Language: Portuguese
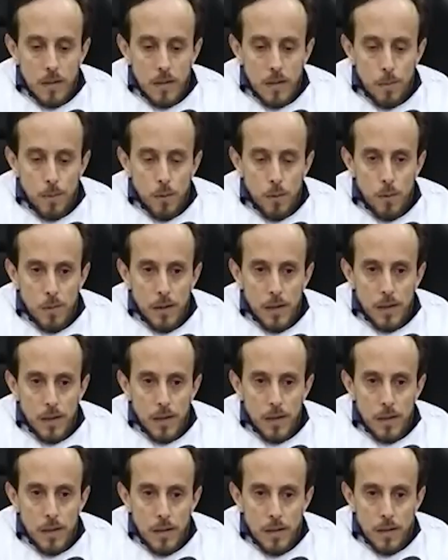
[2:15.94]
na
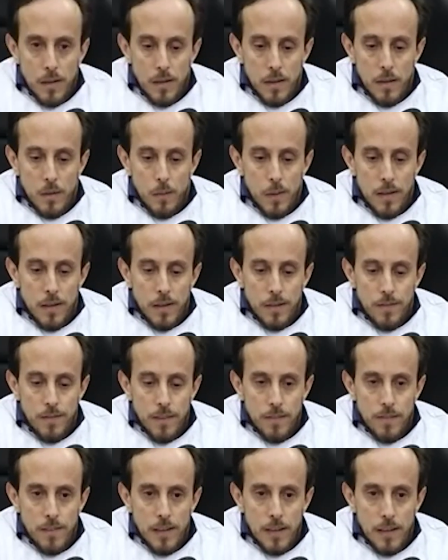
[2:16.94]
pública no meio da
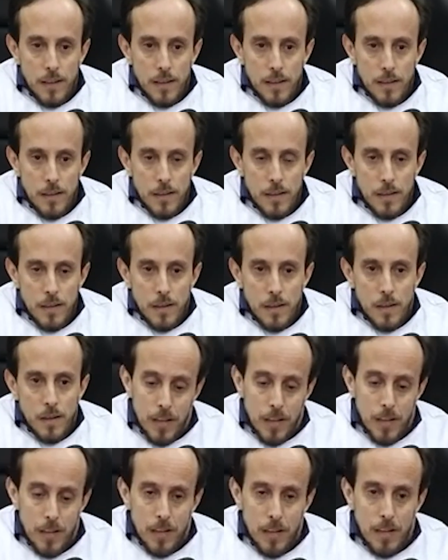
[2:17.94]
favela. Ah,
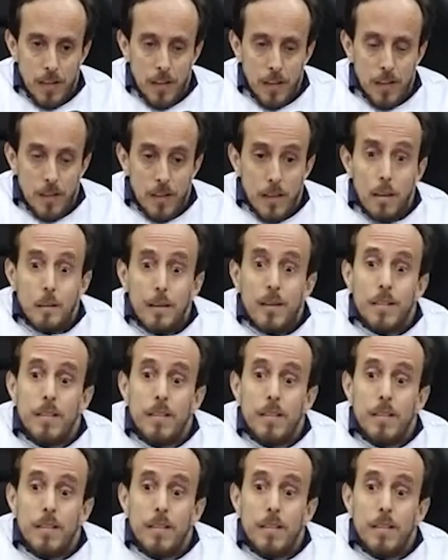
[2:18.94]
não era para ter não, é-